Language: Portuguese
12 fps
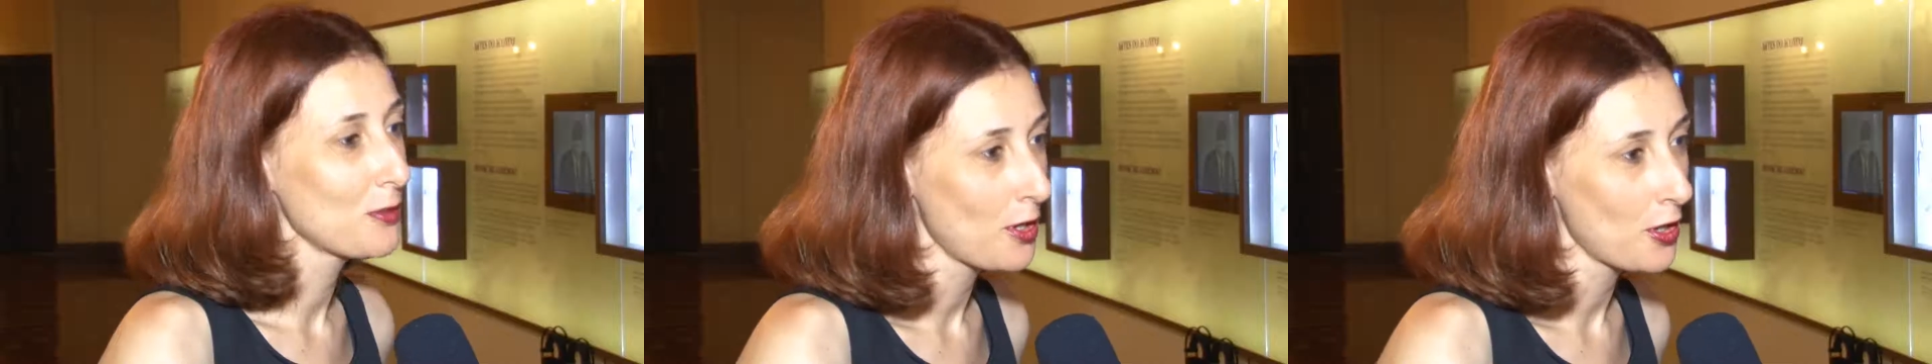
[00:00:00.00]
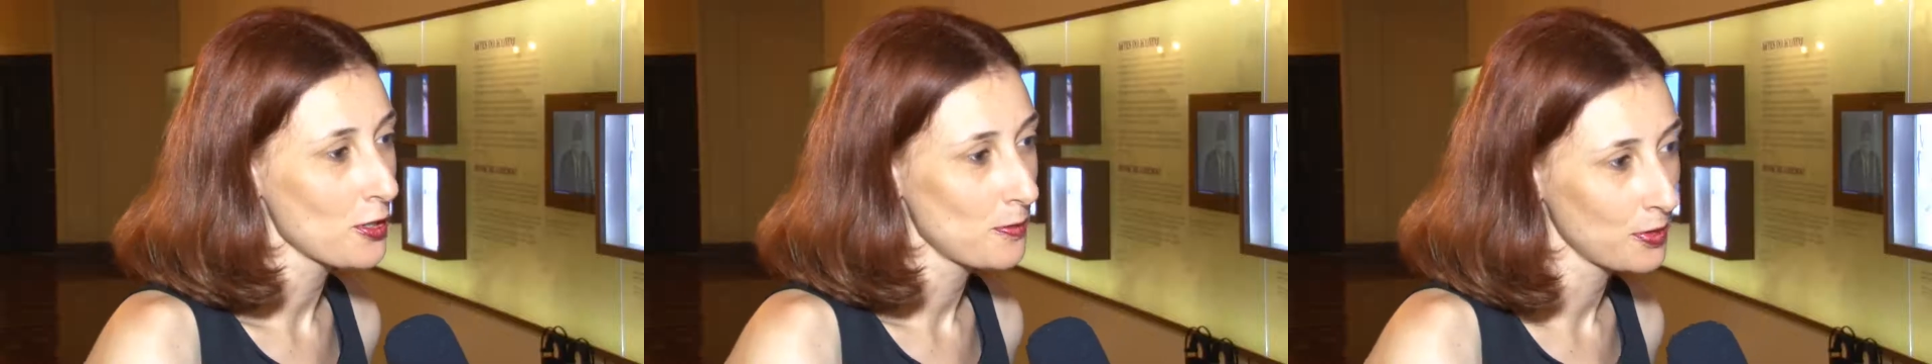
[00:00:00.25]
o
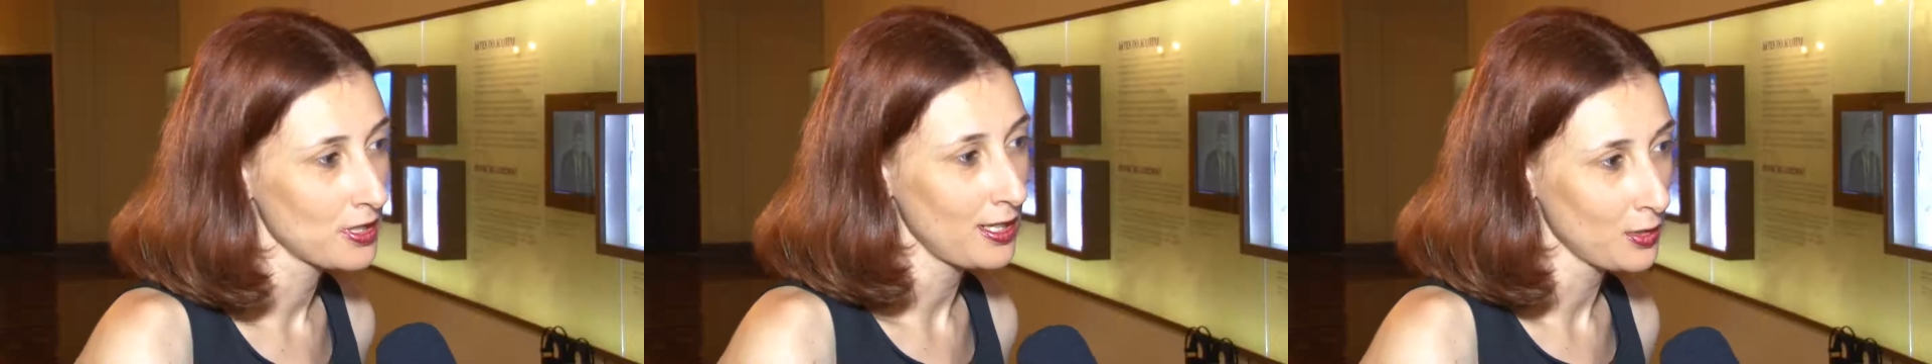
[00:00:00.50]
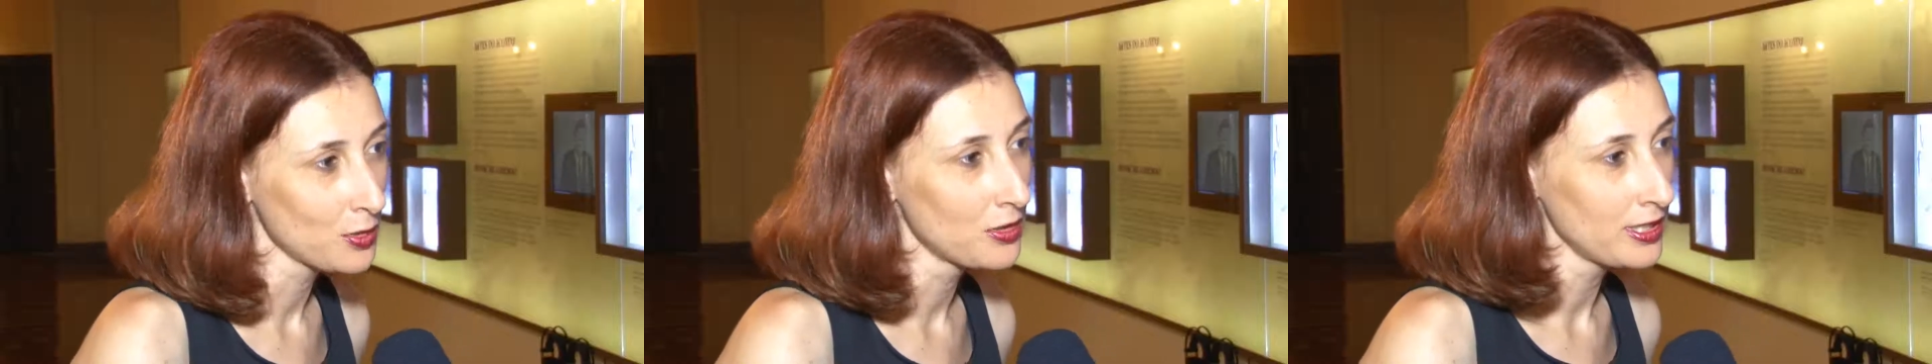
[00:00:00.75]
maior
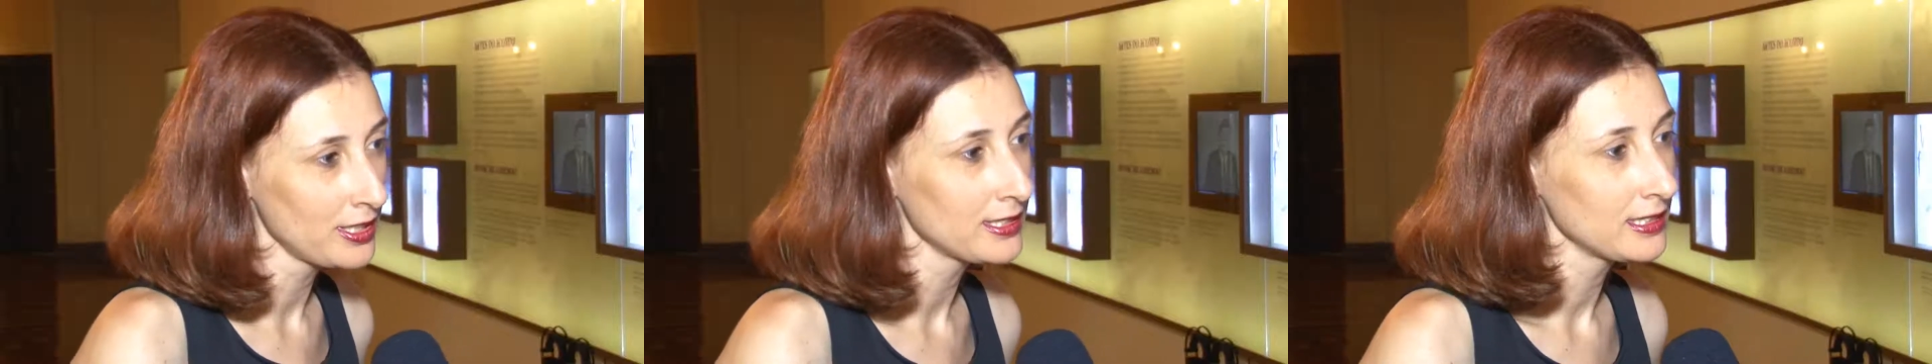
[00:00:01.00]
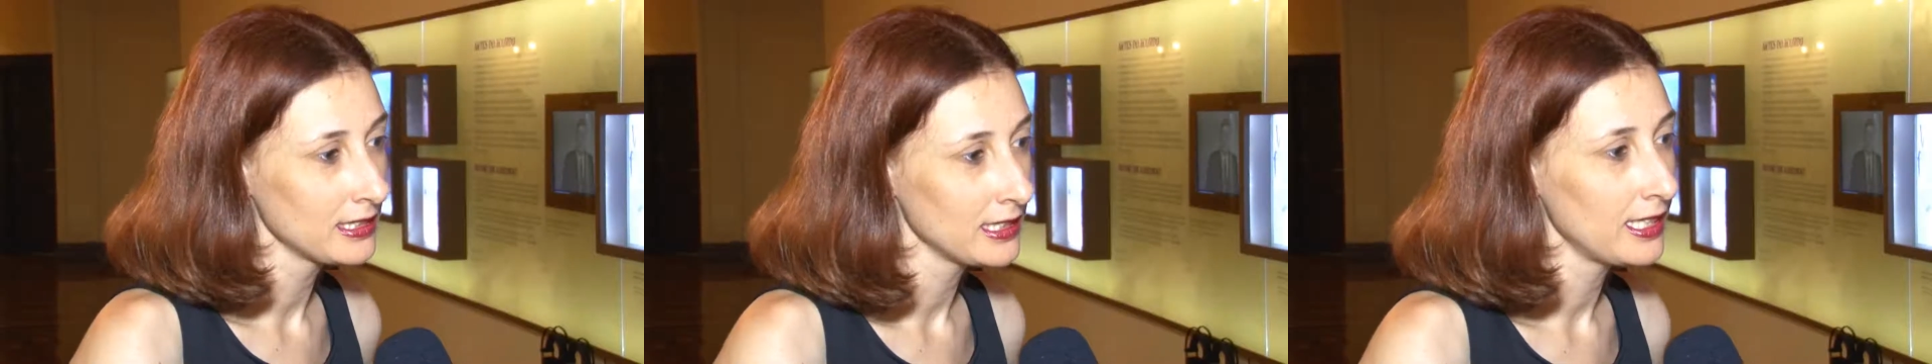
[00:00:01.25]
exportador
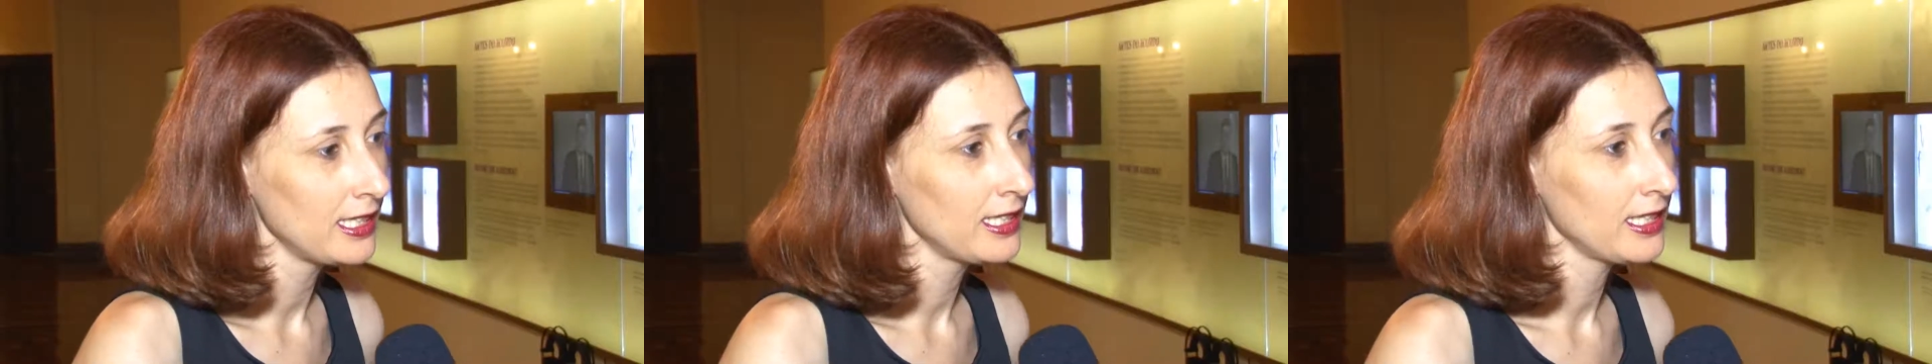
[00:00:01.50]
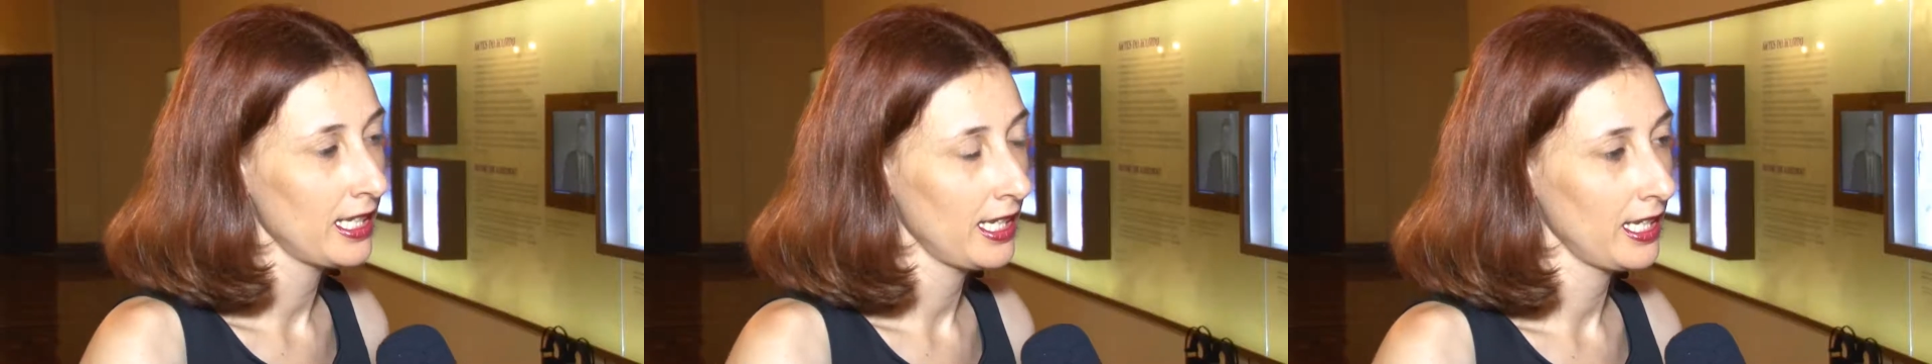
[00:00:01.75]
né,
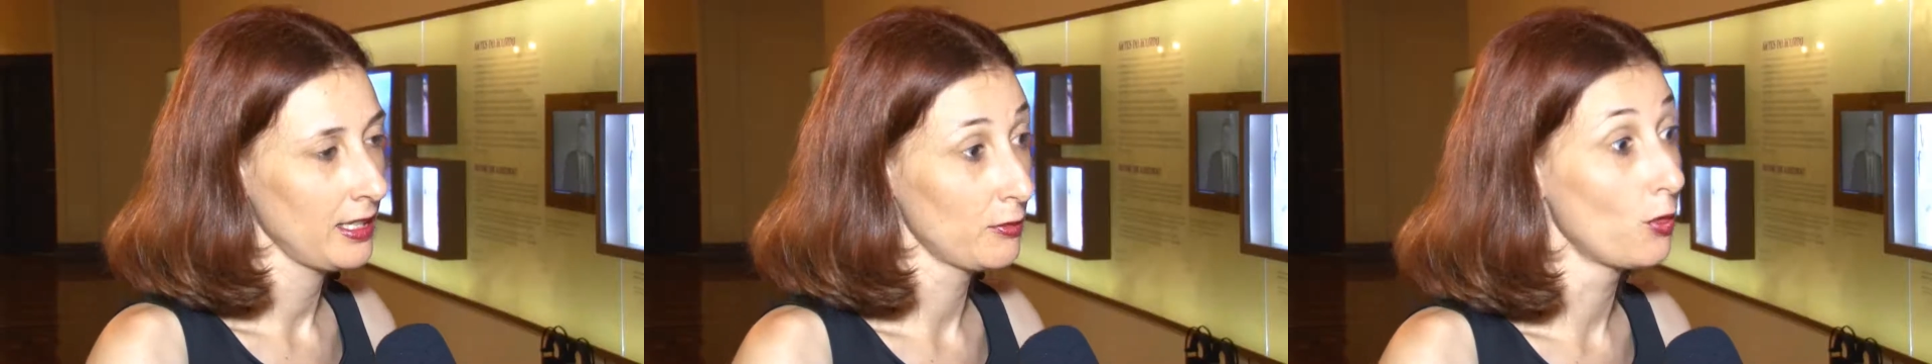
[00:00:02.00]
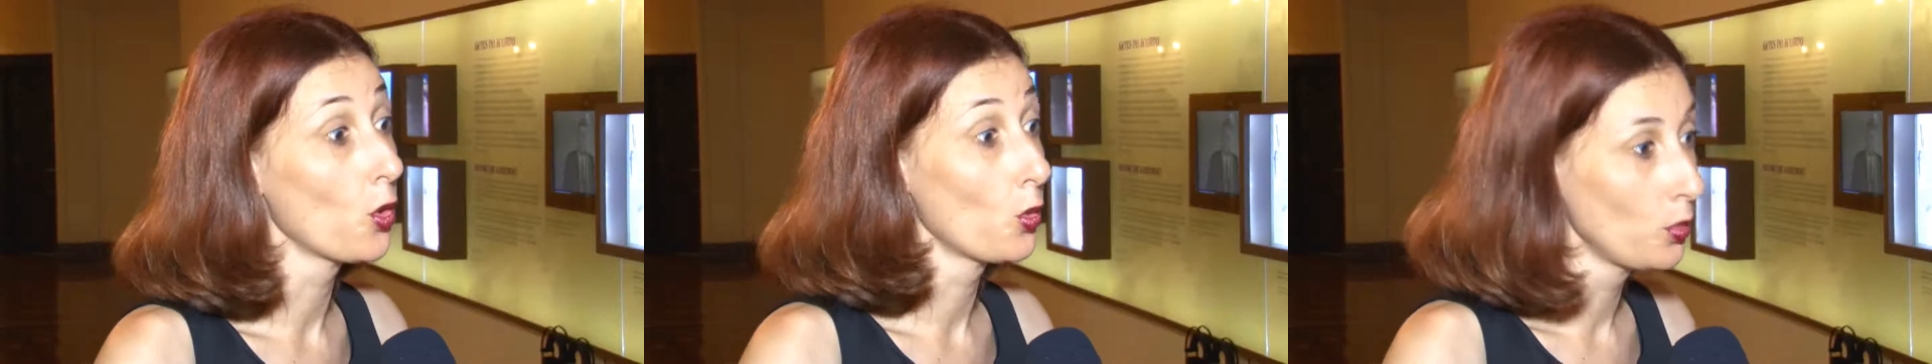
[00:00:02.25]
é, em
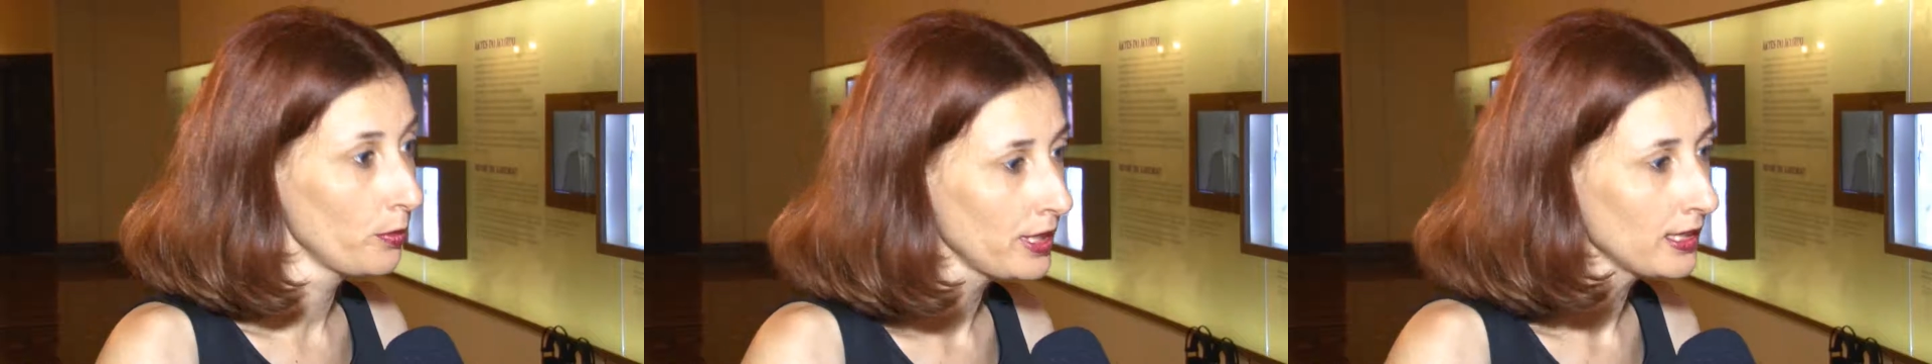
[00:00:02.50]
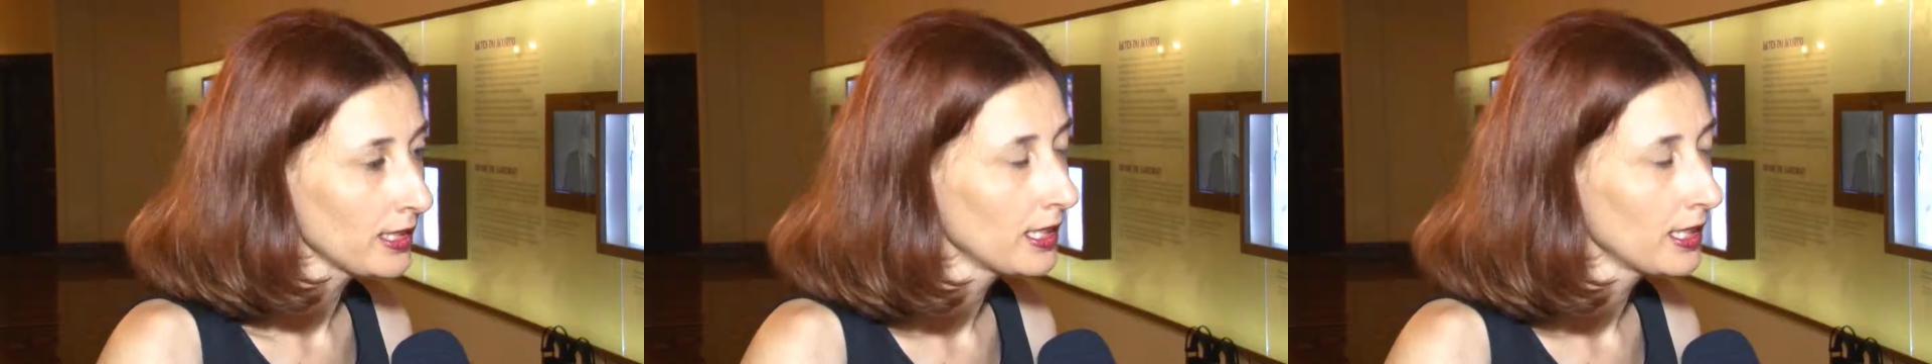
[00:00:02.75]
volume